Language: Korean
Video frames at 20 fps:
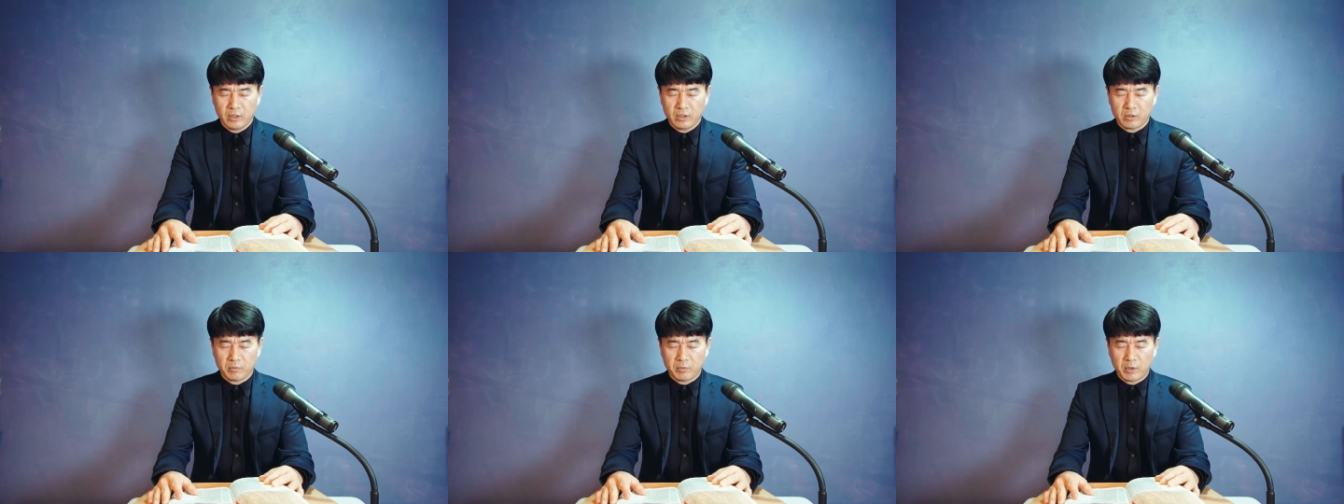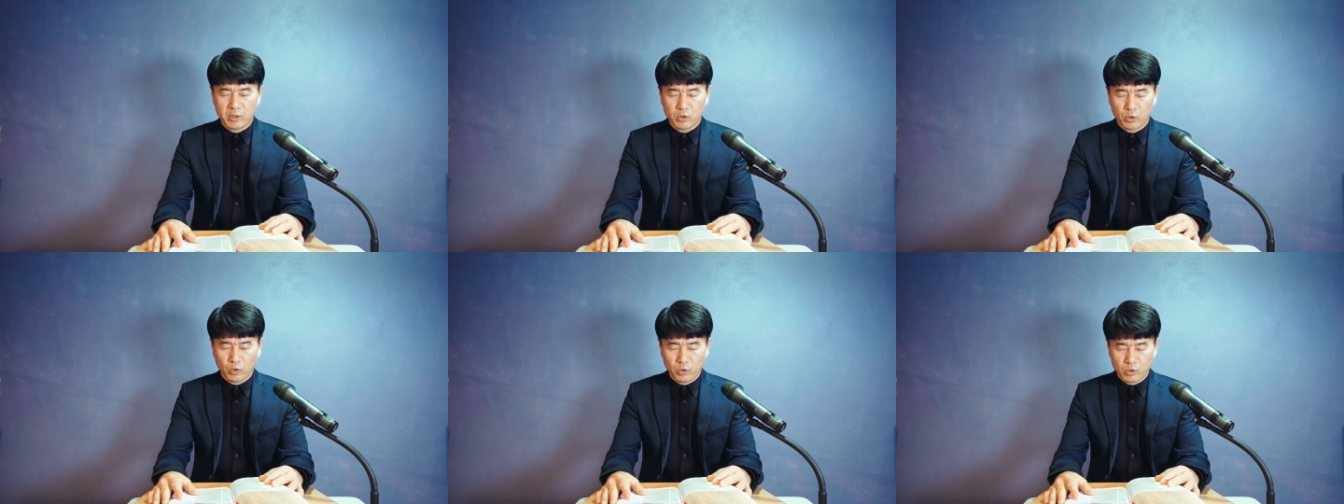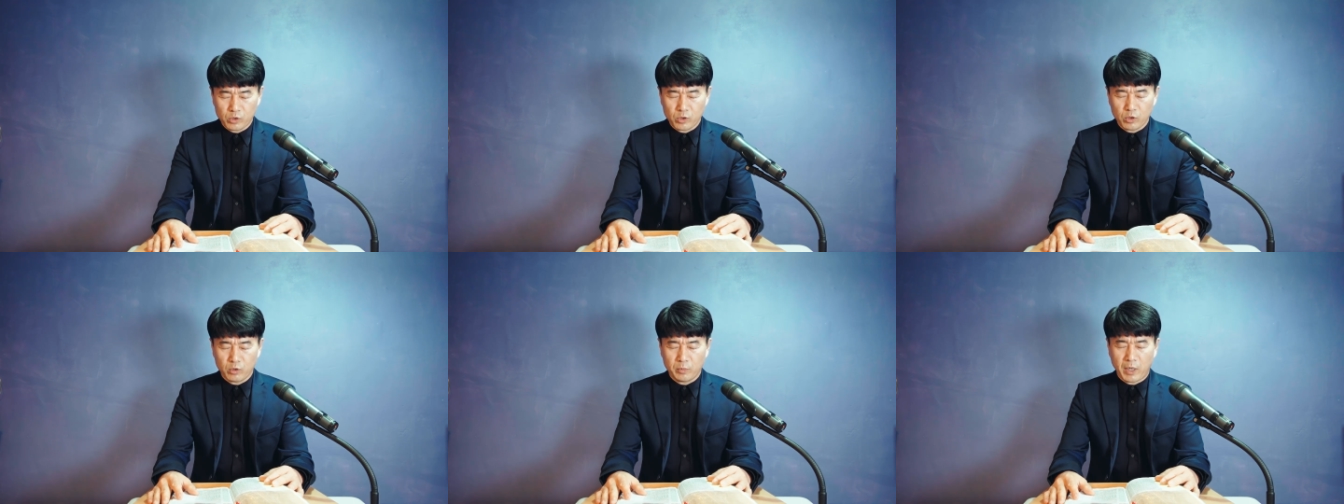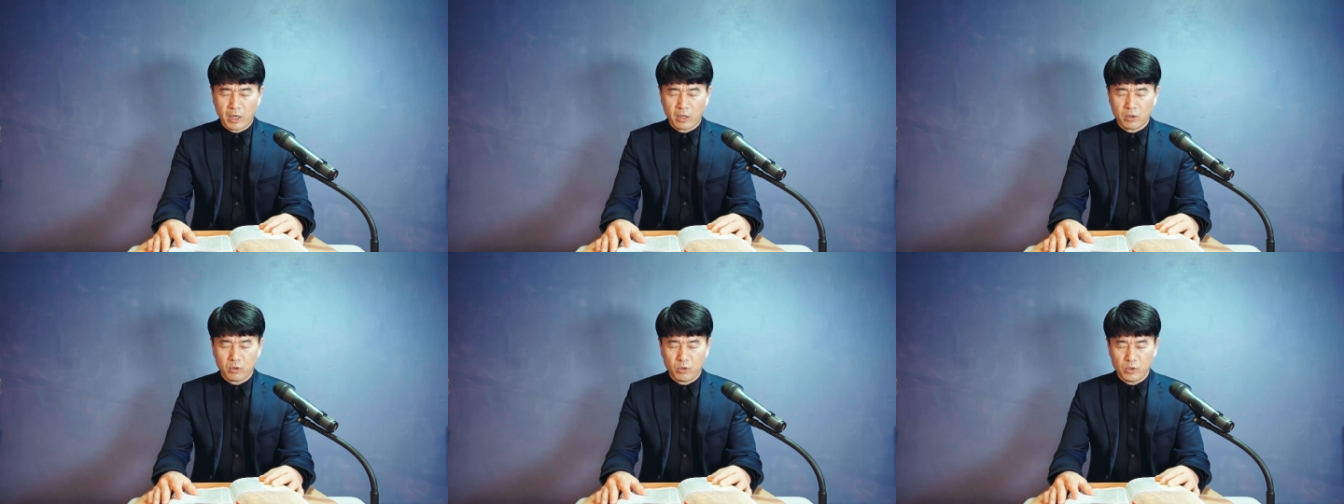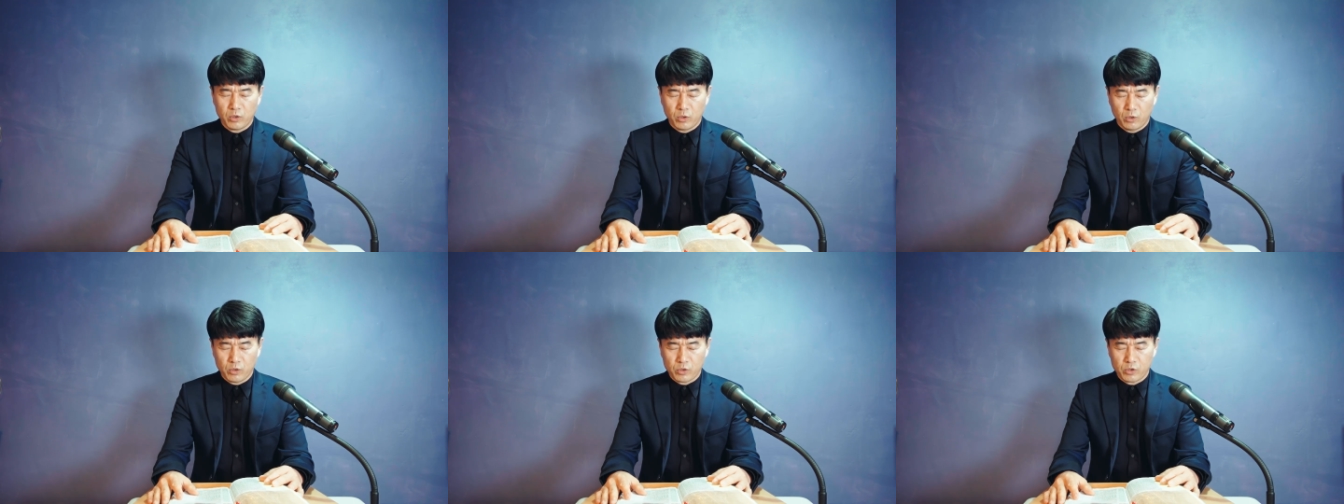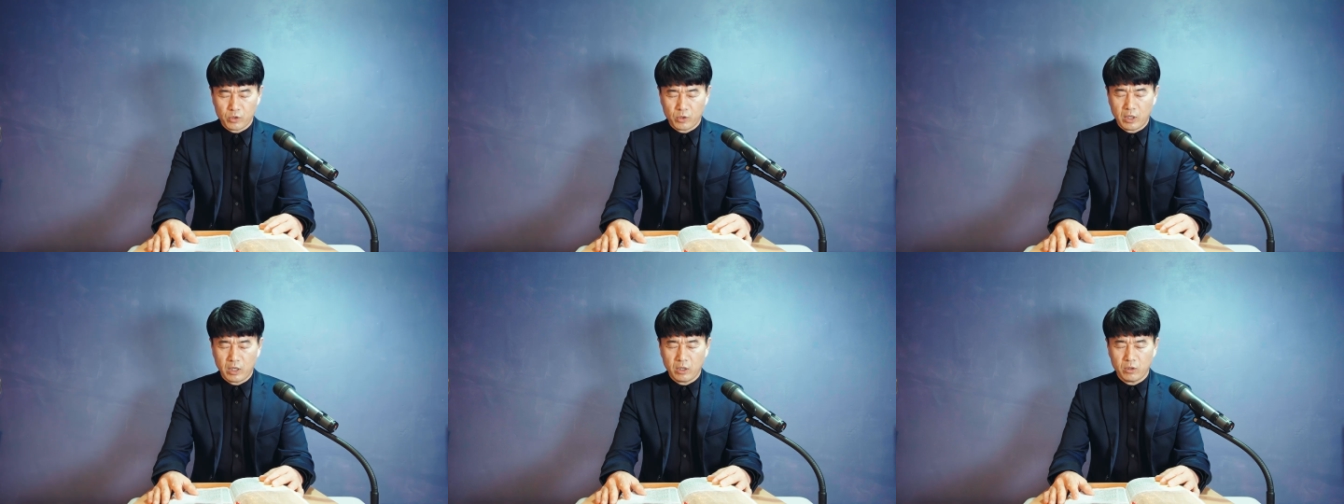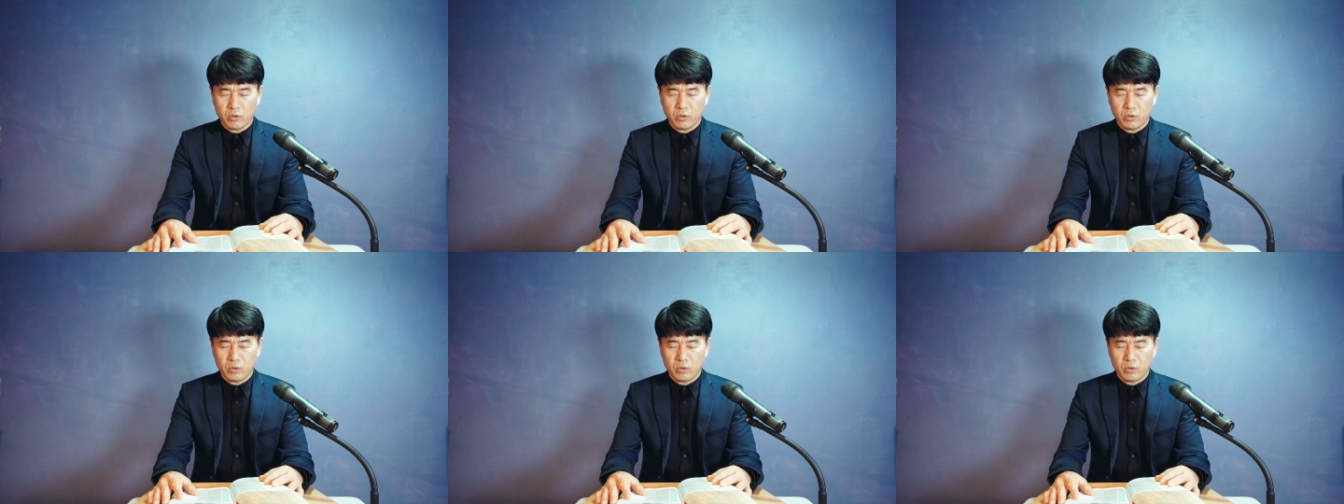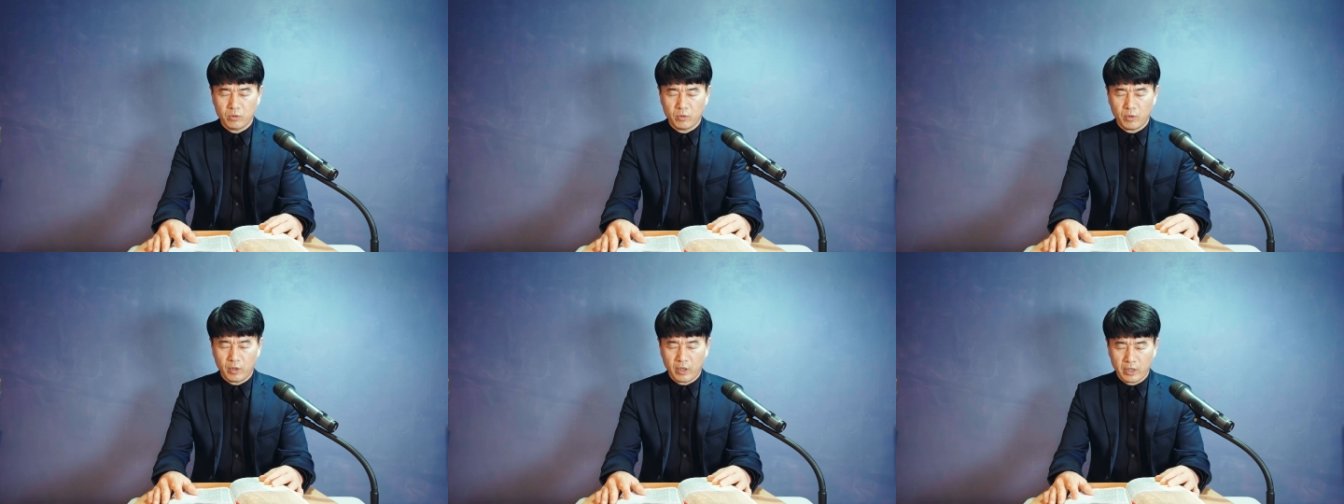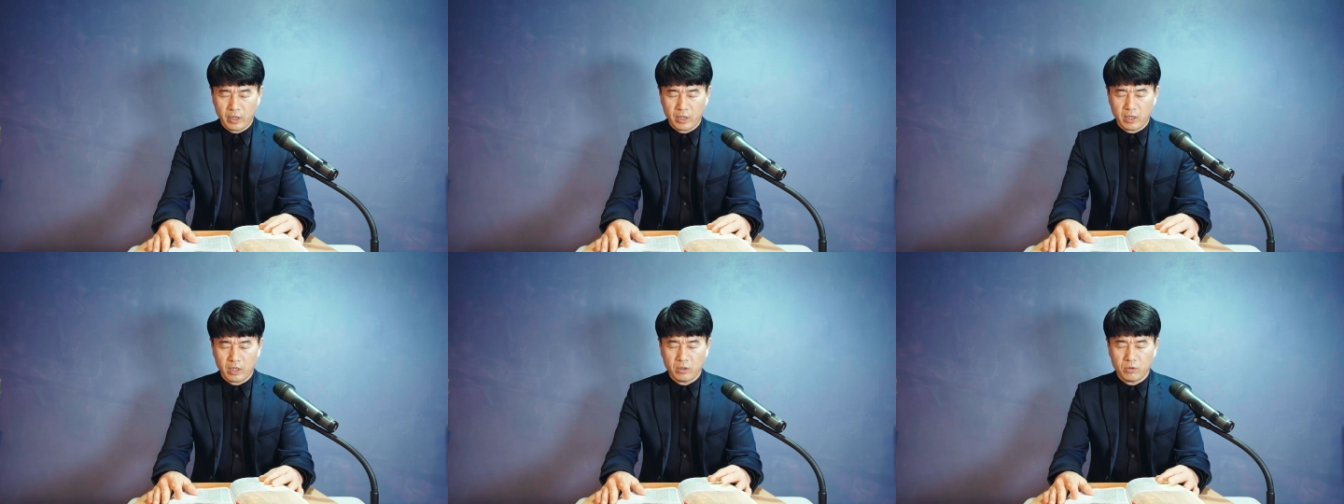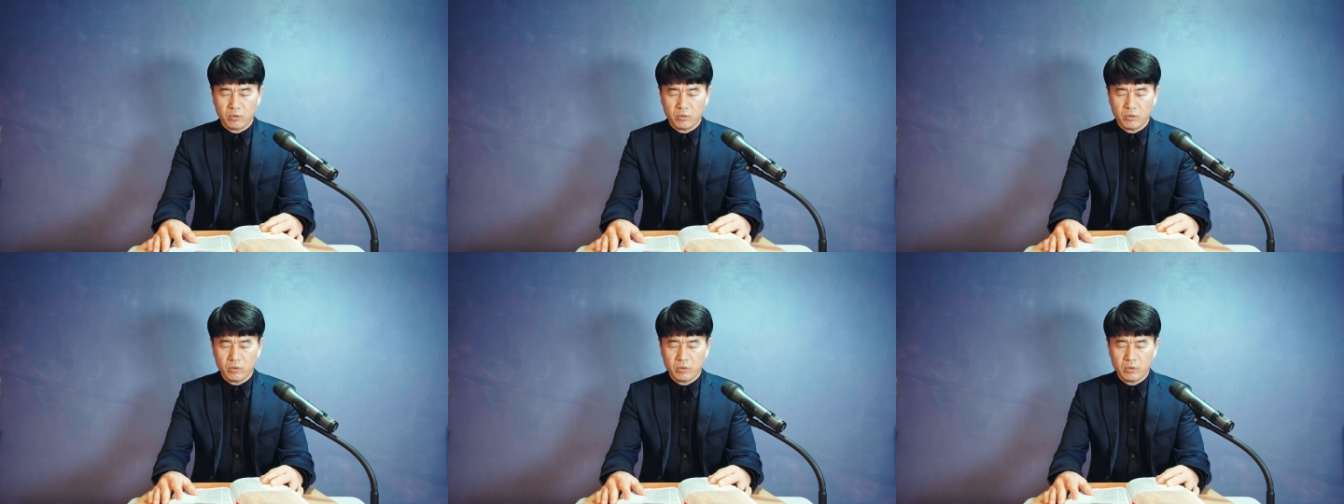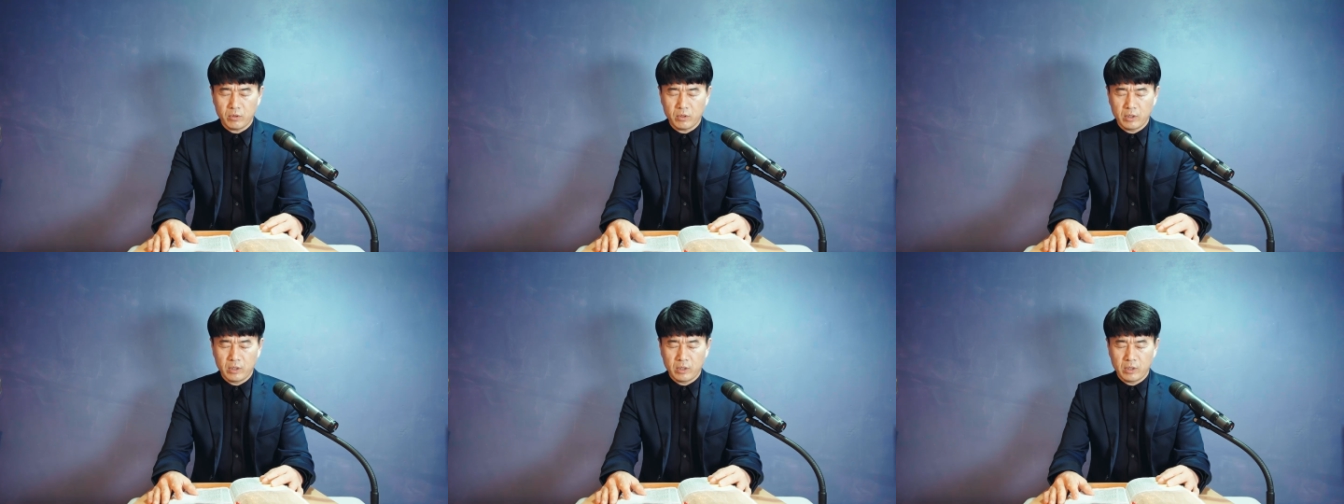정말 용서받고 용서하고 화해하고